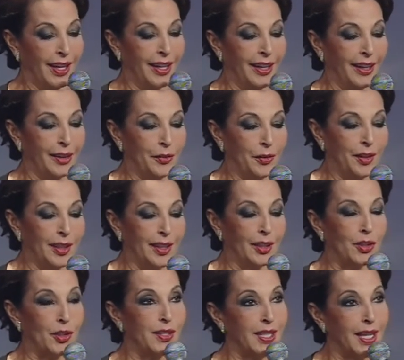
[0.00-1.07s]
آه في
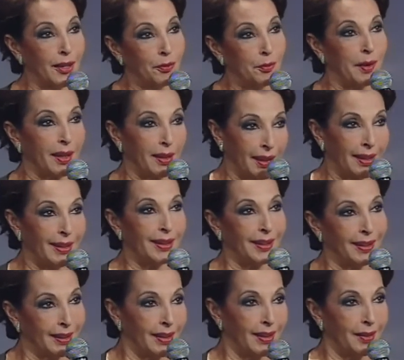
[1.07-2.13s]
جوزيف بقى
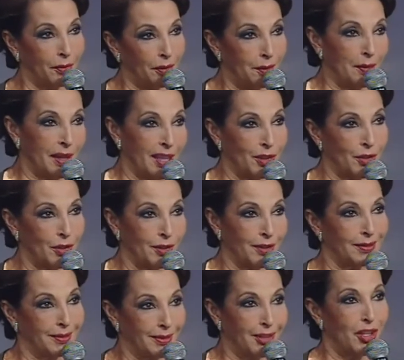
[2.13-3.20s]
خلي ذا فيميل جو
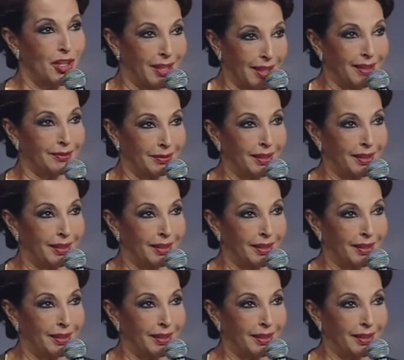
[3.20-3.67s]
جي